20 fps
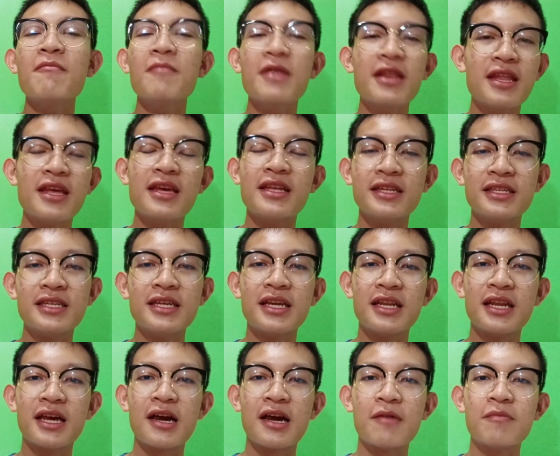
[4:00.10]
นมันดีจริ
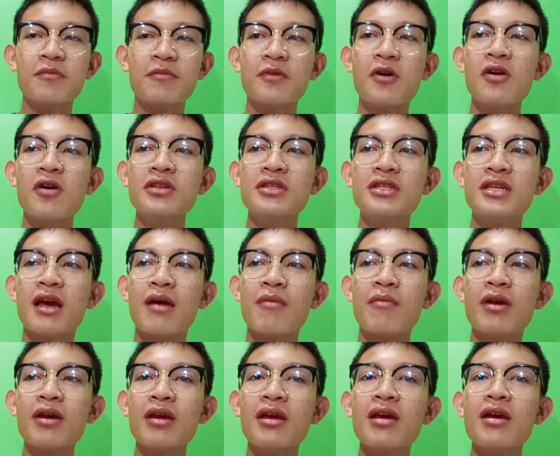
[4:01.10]
งๆนะครับข้อเสีย
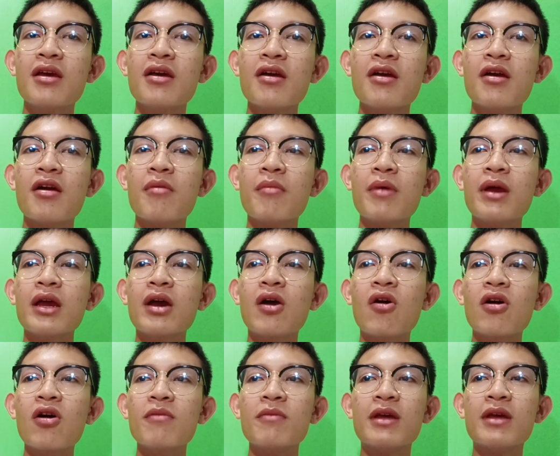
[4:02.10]
ไม่
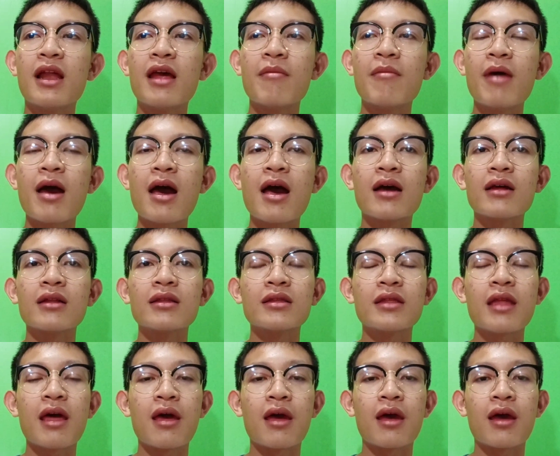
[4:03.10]
ค่อยมีอะไรมาก
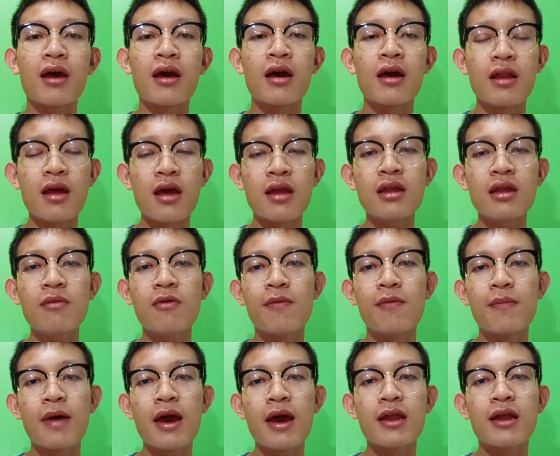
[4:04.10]
แต่คะแนนที่ผม
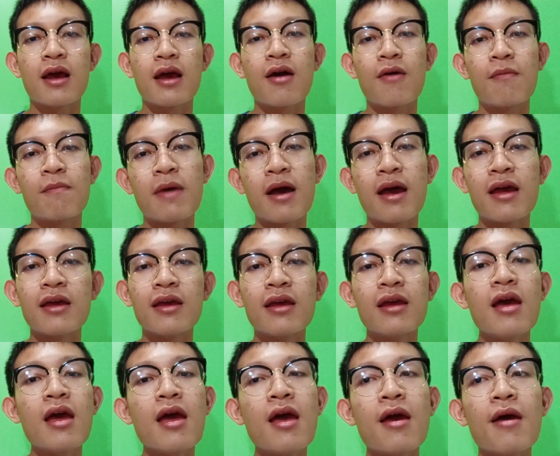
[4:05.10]
ให้เนี่ยเอาไป
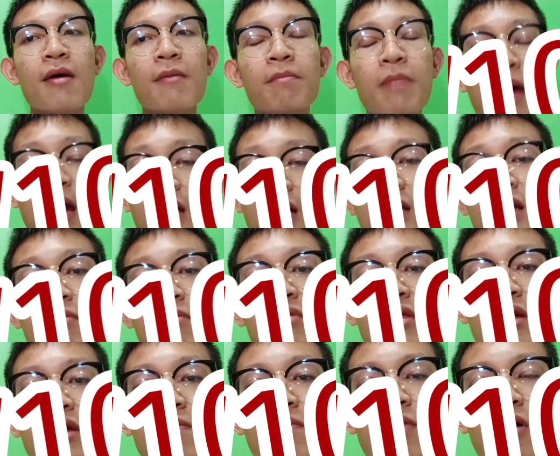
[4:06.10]
8เต็ม
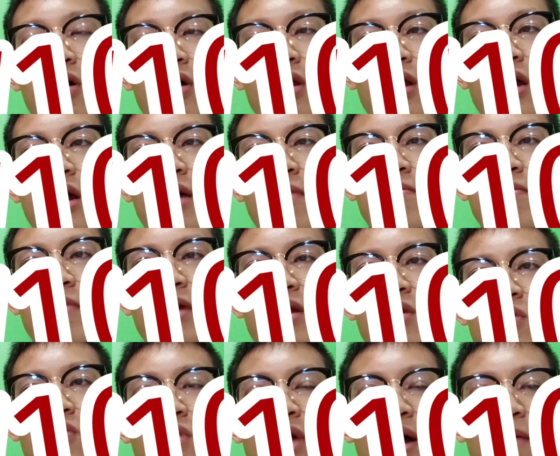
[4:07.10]
10พอครับไม่
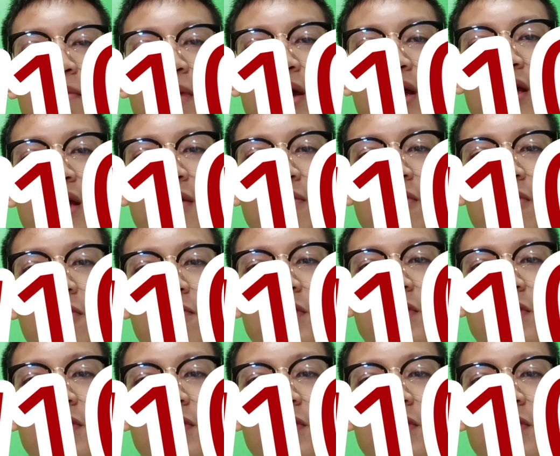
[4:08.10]
รู้ทำไมผม